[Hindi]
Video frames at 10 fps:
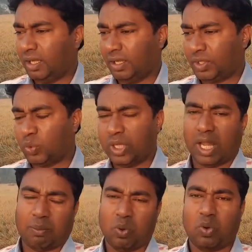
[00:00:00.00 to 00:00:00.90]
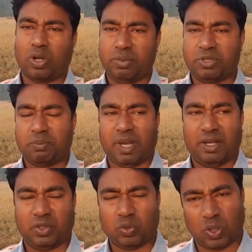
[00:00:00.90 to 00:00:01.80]
क्योंकि आप लोगों के बीच में
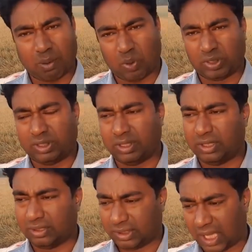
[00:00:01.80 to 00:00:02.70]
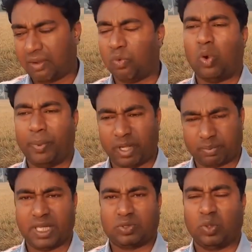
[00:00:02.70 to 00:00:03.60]
पहले से थोड़ा बहुत था वो ओपन
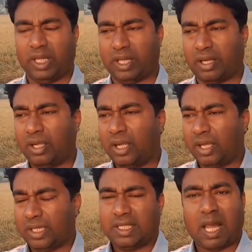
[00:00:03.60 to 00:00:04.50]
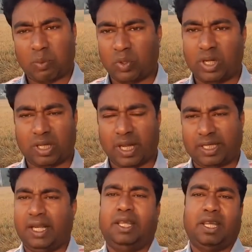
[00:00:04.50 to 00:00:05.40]
अप केस को लेकर इसलिए आप लोगों ने
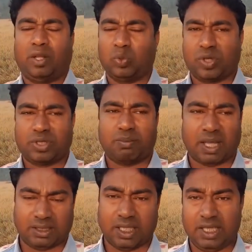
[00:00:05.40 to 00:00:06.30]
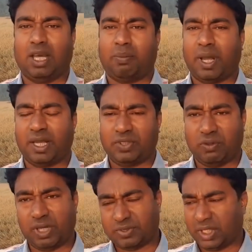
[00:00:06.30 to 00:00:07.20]
कनेक्ट नहीं किया एक दूसरे से बात नहीं कर पाया
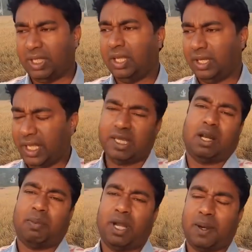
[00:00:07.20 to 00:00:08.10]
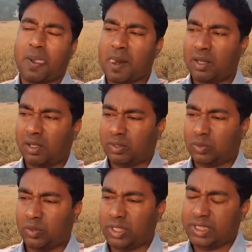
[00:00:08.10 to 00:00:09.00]
किसी वजह से नहीं कर पाया
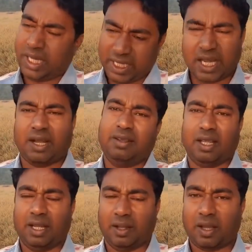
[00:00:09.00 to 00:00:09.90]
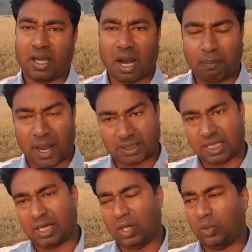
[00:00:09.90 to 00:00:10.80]
तो यही एक रीज़न है अगर आप बात
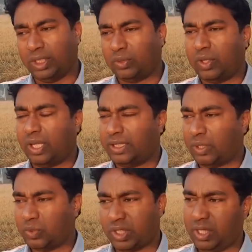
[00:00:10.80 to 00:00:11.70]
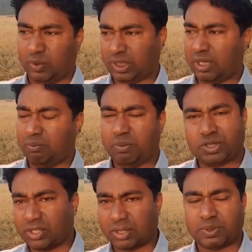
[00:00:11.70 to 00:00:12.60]
कर लिए होते तो ऐसा कुछ नहीं होता
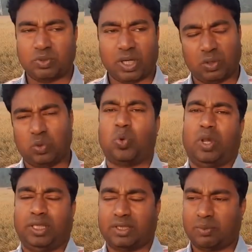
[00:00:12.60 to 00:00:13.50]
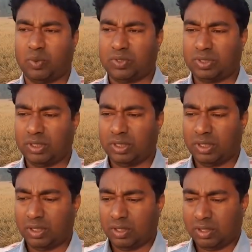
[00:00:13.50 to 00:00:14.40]
मिसकनसेप्शन जो है ना दूर हो जाता सब कुछ
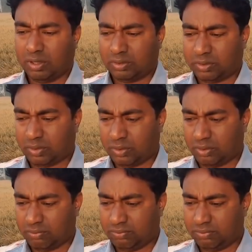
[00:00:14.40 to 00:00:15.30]
तो